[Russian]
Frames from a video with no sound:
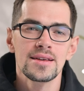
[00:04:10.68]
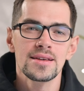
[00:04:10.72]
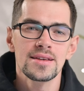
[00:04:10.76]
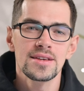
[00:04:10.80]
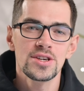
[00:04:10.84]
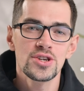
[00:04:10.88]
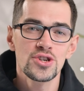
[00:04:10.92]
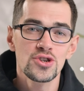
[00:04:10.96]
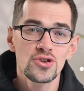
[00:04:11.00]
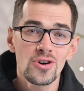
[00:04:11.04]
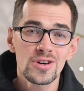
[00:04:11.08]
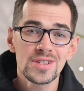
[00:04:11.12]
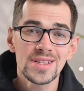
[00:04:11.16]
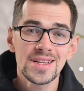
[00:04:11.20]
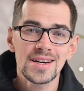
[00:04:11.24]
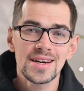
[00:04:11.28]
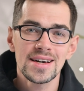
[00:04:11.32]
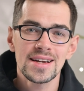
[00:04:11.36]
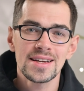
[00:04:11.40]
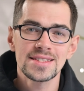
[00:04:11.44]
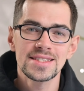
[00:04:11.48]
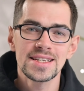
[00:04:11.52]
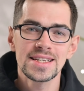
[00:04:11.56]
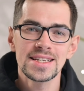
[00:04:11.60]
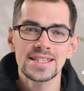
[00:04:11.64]
Еще одна
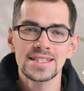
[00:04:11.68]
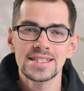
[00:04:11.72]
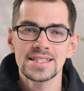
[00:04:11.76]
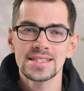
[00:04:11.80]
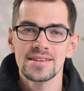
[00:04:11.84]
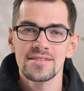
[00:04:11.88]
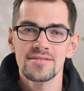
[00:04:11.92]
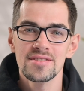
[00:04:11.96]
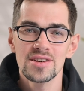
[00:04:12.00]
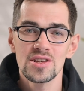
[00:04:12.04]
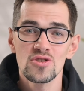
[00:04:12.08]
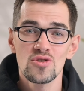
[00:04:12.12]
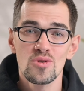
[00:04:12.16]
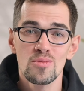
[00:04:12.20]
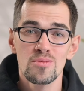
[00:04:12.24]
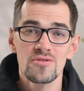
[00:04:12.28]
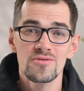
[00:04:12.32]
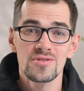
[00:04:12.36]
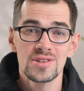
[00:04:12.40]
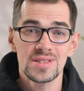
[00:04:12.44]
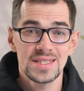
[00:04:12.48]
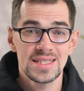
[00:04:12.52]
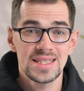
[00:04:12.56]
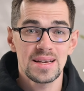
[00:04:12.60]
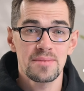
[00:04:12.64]
характеристика
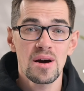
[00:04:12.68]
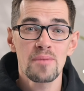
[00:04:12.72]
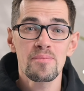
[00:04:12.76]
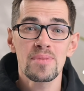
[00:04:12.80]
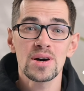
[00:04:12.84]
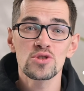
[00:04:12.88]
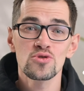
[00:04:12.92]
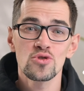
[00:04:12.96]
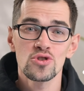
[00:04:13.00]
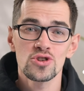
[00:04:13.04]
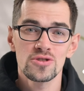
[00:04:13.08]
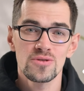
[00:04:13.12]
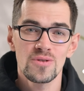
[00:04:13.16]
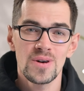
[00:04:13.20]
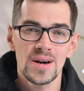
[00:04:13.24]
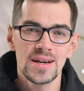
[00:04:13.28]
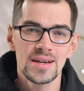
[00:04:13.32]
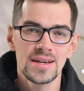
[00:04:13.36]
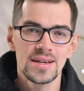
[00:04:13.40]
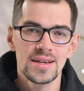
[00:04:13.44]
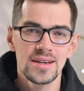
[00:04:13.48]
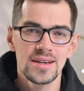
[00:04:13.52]
велообуви – это сама подошва.